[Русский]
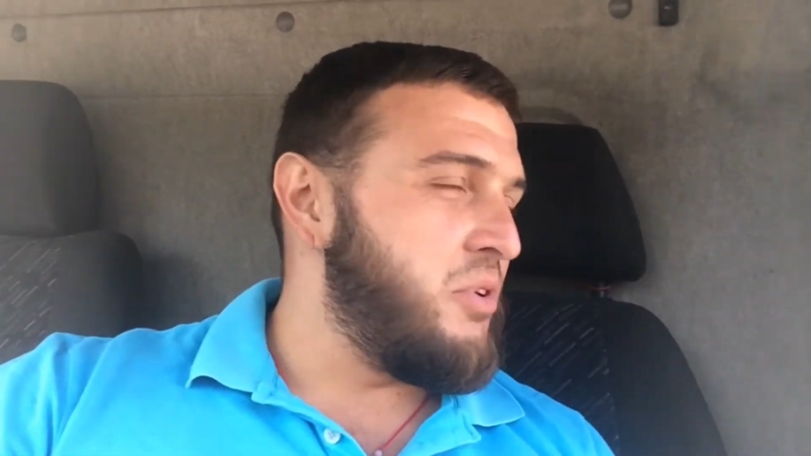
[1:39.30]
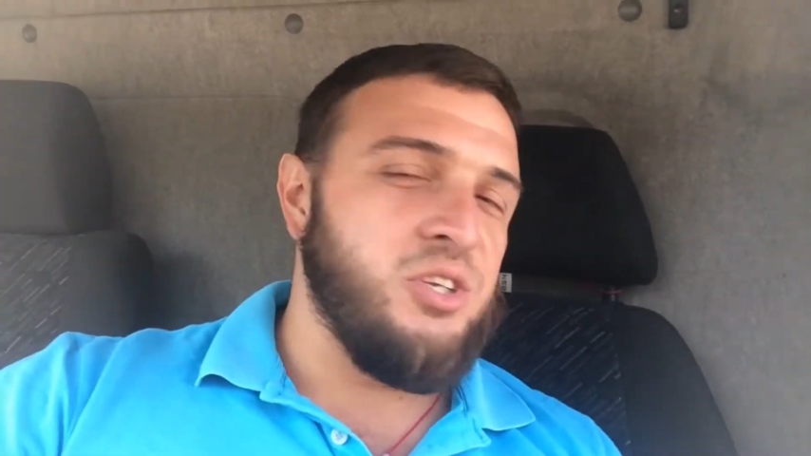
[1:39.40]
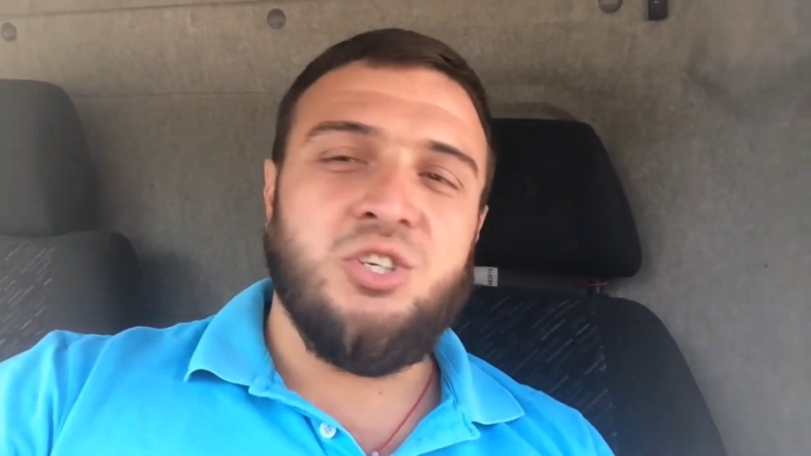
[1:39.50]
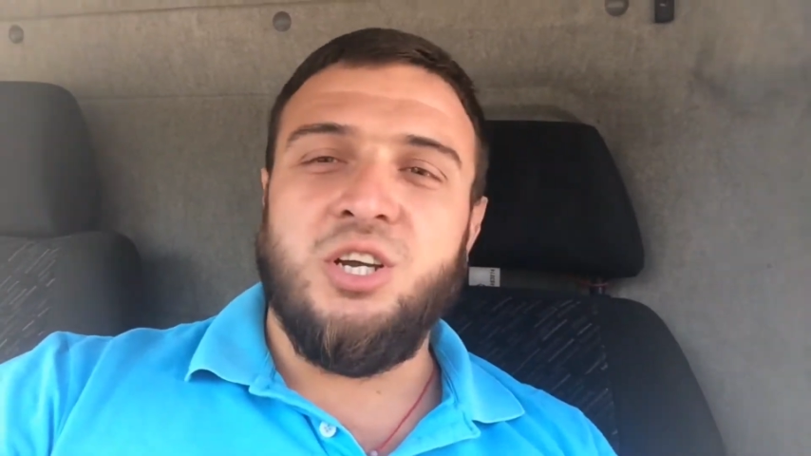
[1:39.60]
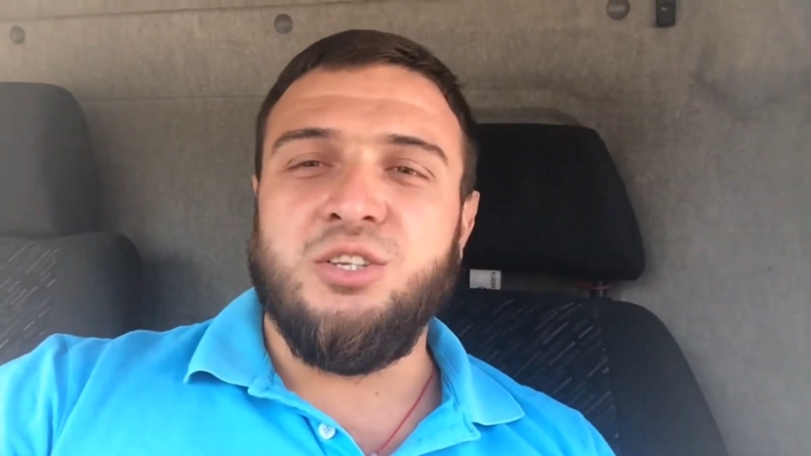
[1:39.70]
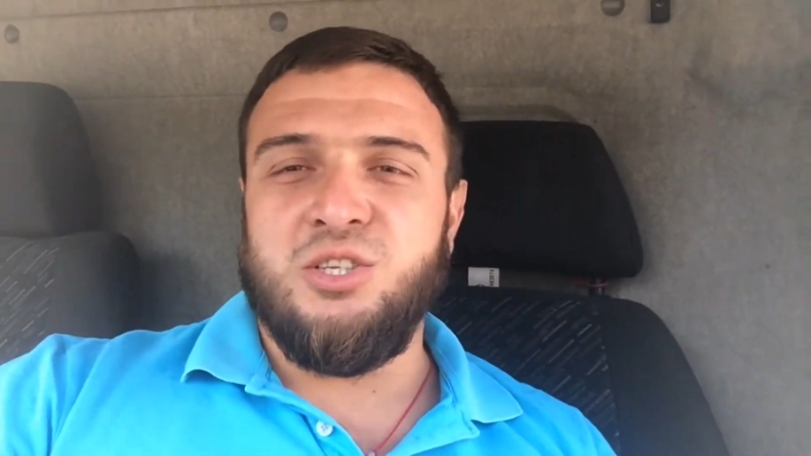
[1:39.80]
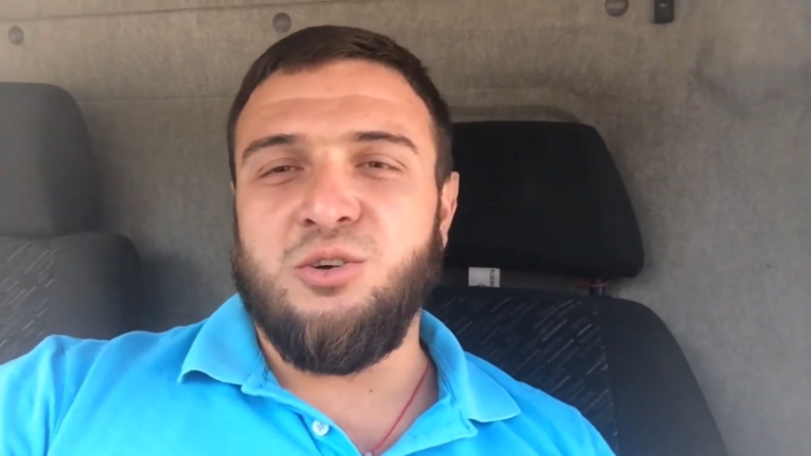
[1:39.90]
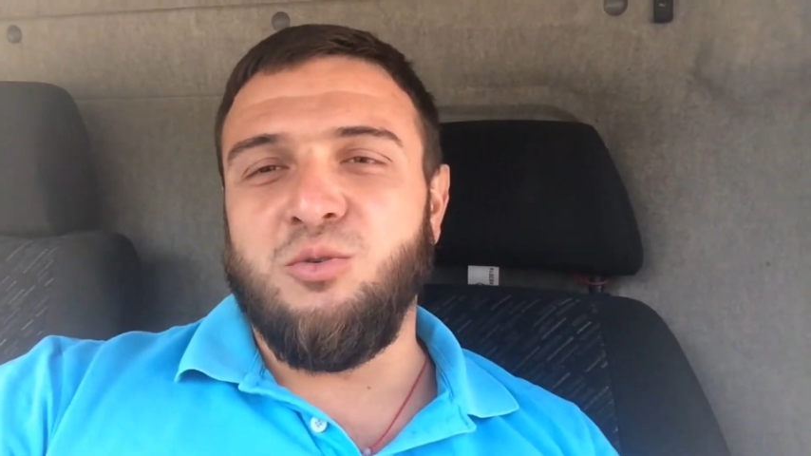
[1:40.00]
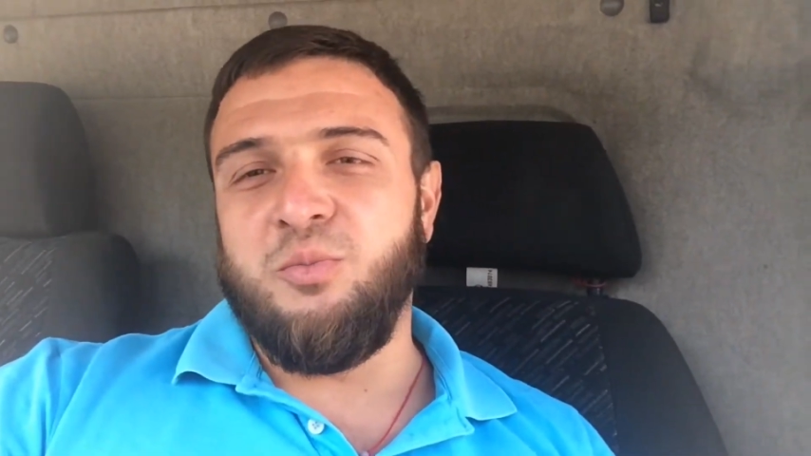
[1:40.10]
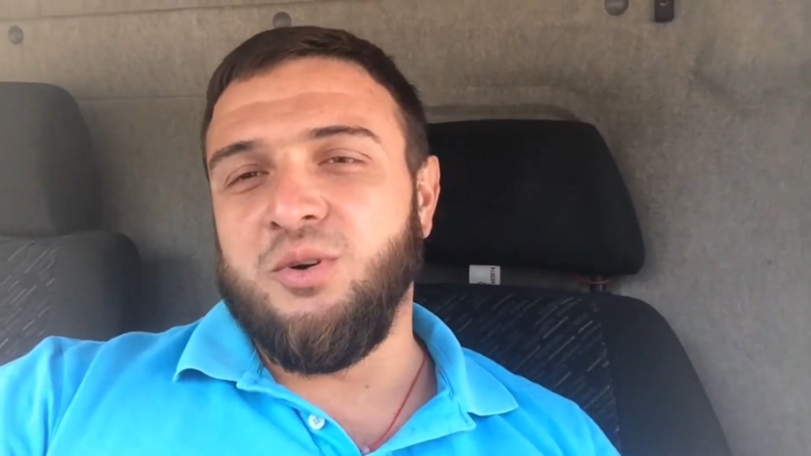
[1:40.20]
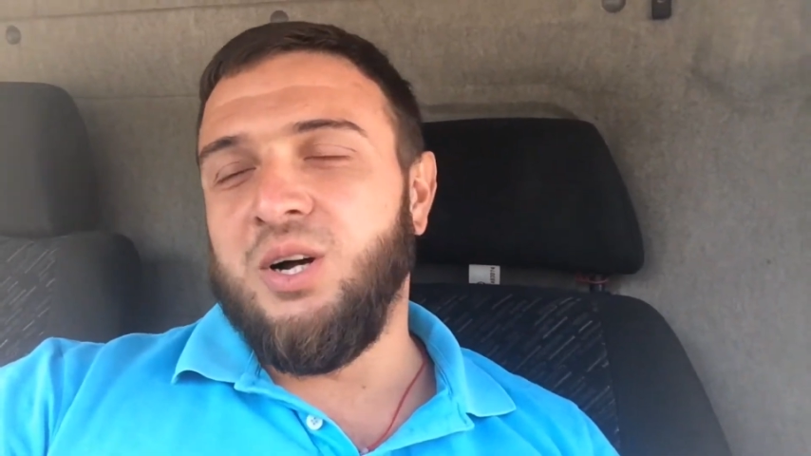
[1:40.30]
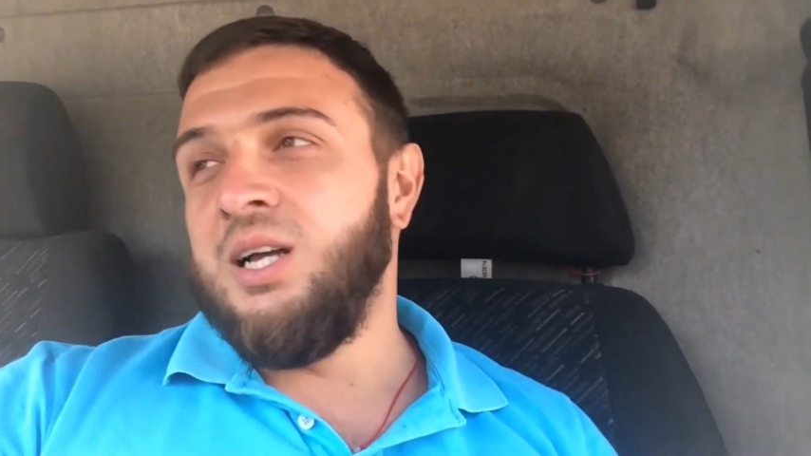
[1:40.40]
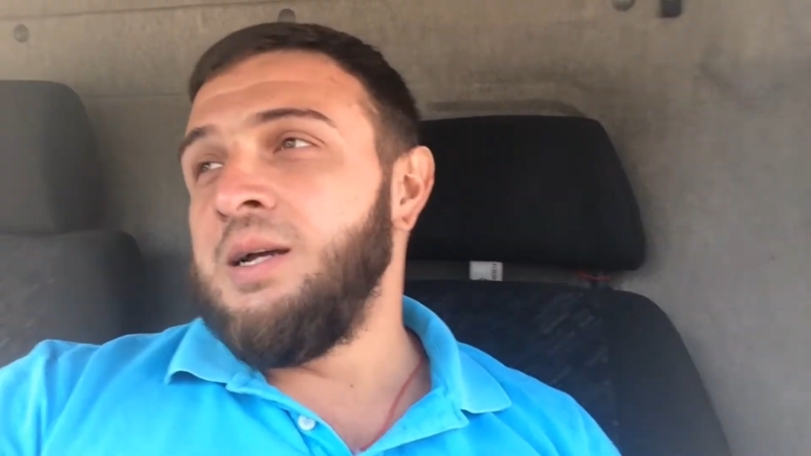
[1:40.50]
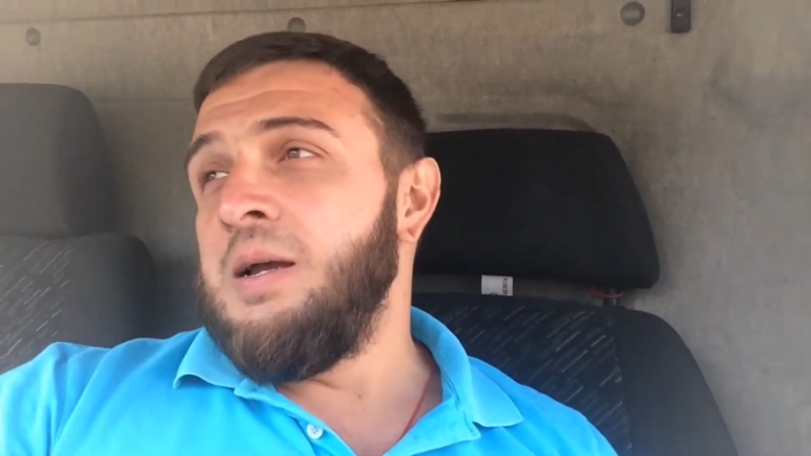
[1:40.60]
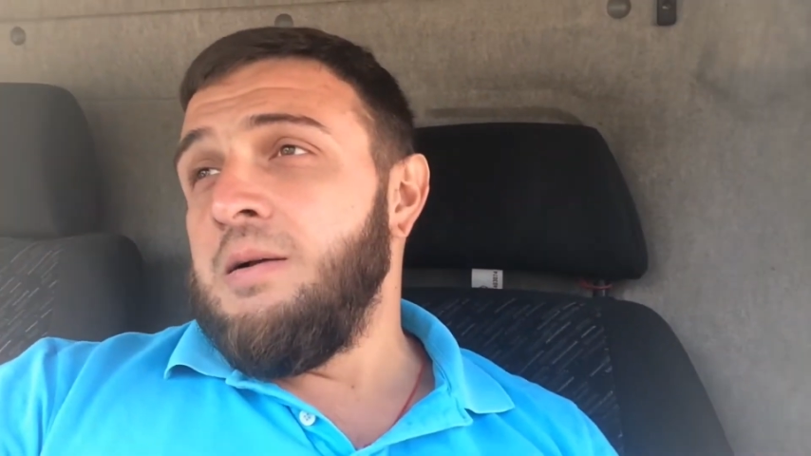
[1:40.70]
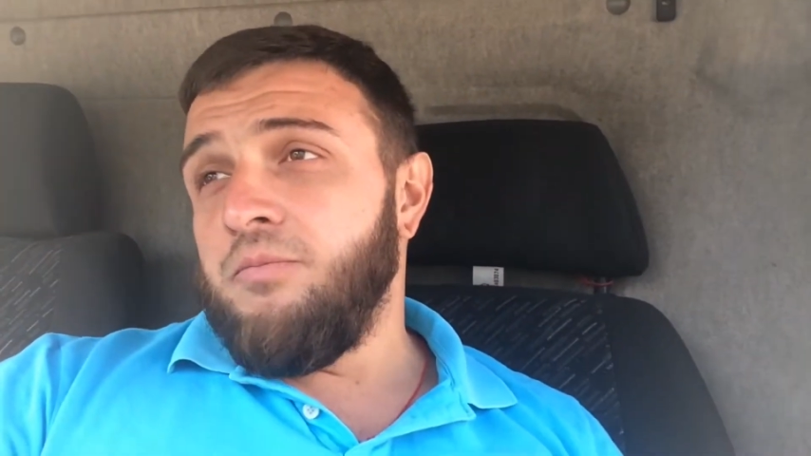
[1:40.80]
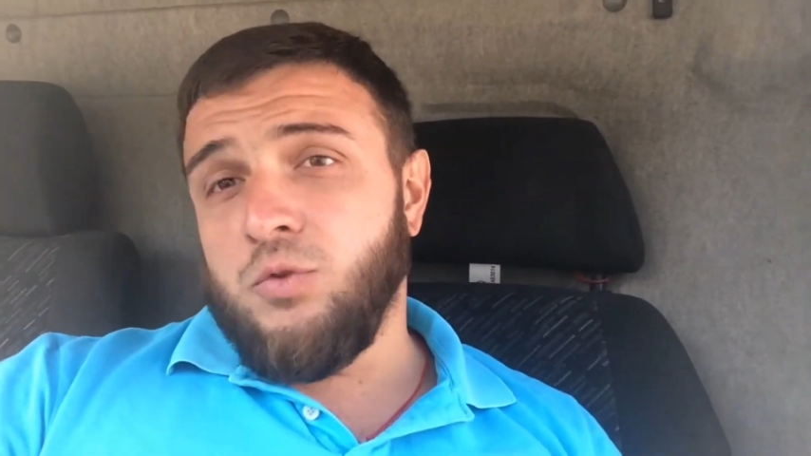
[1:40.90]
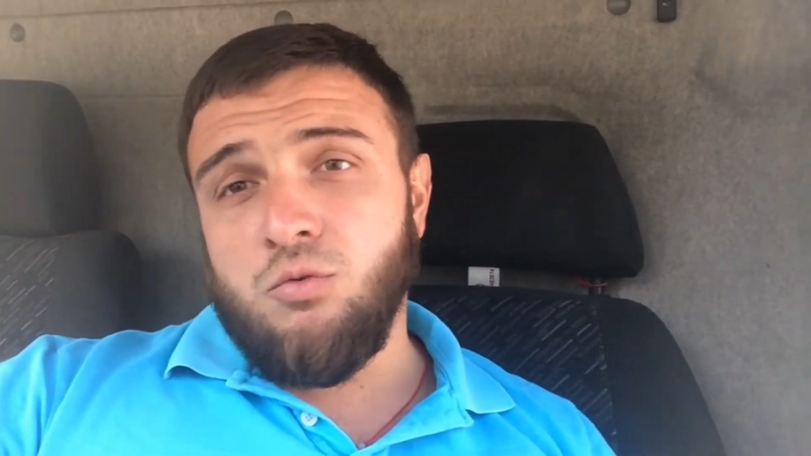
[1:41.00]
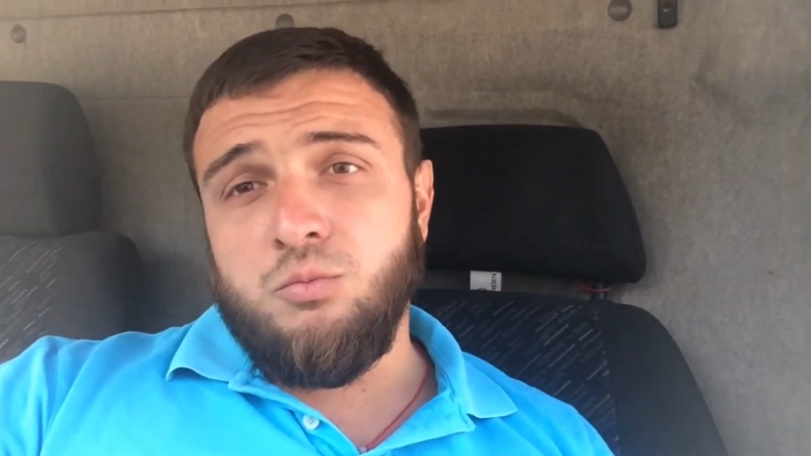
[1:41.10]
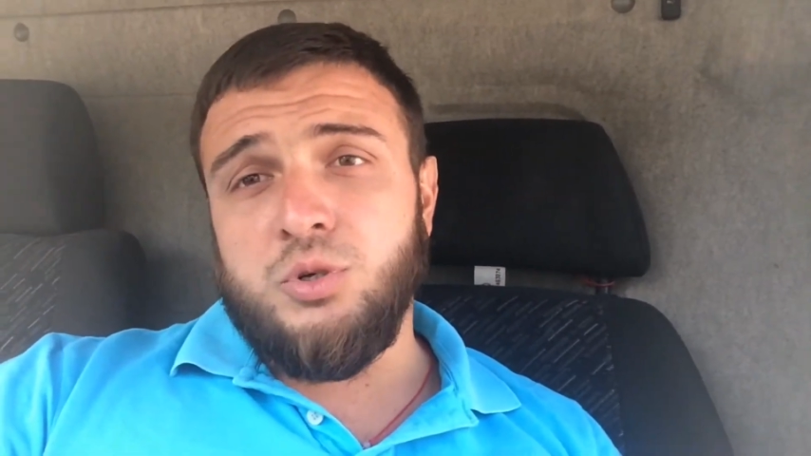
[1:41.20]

По нечаянности купил. Ну,